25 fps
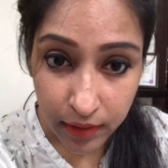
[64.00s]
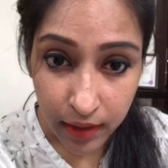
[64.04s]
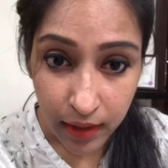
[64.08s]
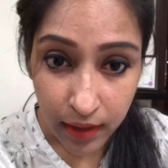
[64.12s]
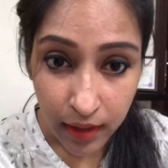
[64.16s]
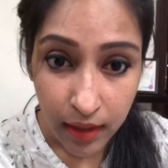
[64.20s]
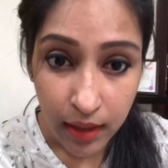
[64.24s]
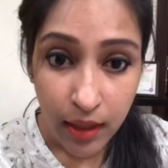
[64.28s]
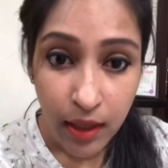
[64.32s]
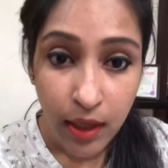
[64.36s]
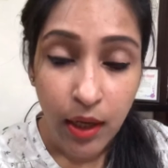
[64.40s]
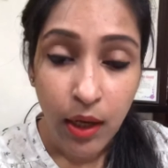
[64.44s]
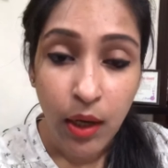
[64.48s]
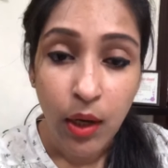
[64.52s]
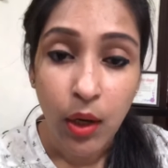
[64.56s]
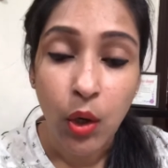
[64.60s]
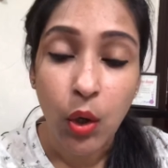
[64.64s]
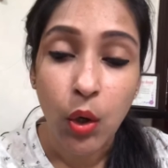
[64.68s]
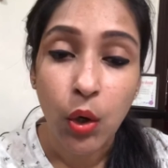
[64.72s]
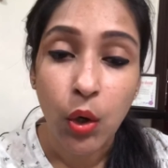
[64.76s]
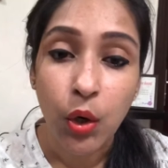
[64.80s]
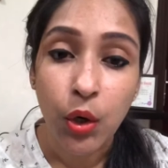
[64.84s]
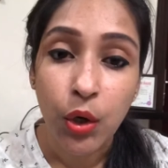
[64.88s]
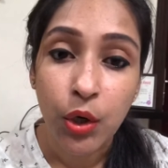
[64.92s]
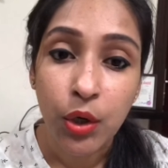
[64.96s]
है
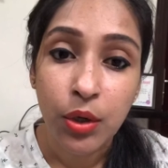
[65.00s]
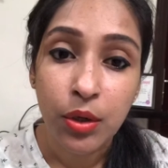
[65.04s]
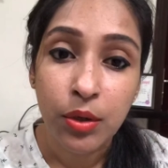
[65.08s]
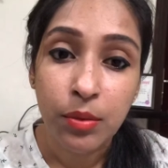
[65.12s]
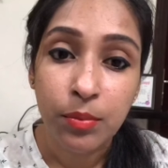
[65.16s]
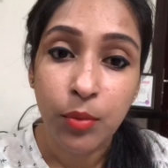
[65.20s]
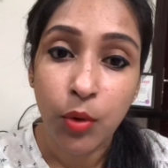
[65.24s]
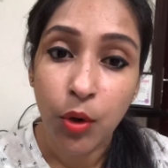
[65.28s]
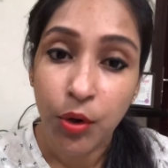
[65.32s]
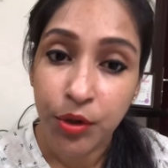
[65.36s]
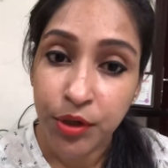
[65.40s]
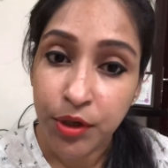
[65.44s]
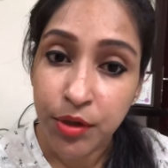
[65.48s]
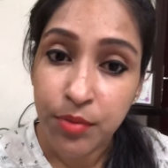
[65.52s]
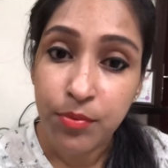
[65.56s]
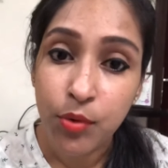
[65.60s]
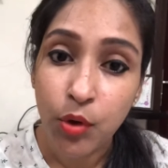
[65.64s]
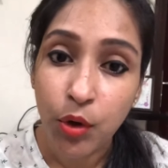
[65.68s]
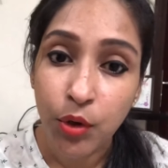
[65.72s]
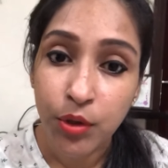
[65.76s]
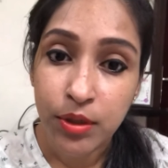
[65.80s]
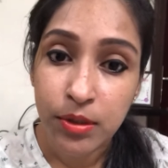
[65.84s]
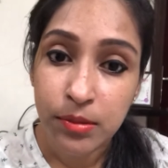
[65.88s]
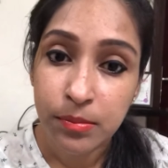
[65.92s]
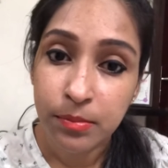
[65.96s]
और बॉर्न एंड
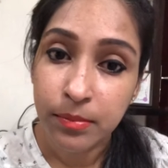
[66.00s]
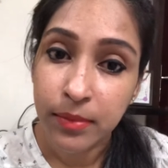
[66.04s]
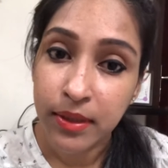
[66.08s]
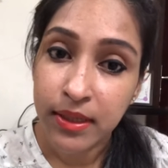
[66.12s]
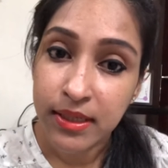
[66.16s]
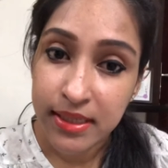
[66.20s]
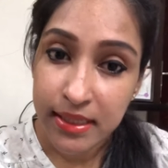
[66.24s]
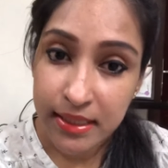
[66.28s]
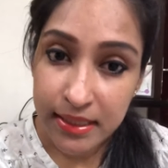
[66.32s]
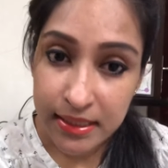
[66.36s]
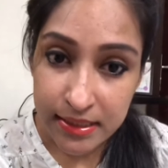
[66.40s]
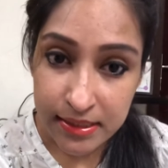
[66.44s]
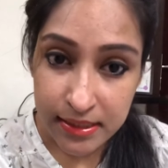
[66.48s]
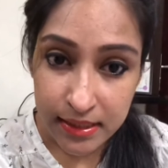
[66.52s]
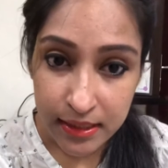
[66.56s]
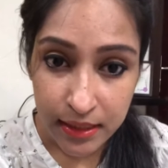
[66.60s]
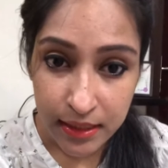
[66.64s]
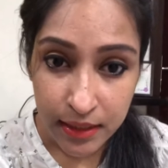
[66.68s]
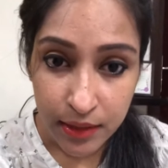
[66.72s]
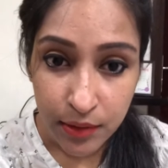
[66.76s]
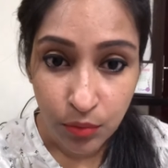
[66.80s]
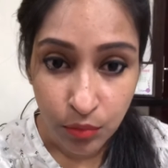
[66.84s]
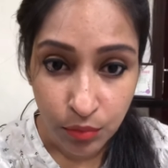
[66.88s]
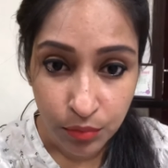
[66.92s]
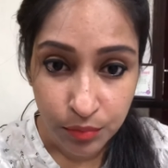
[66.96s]
ब्रॉटअप मैं दिल्ली से ही
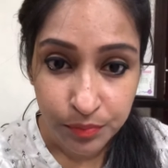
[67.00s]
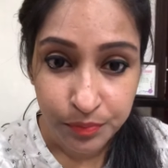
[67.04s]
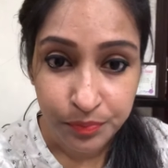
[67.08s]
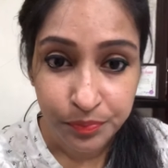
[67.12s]
हूँ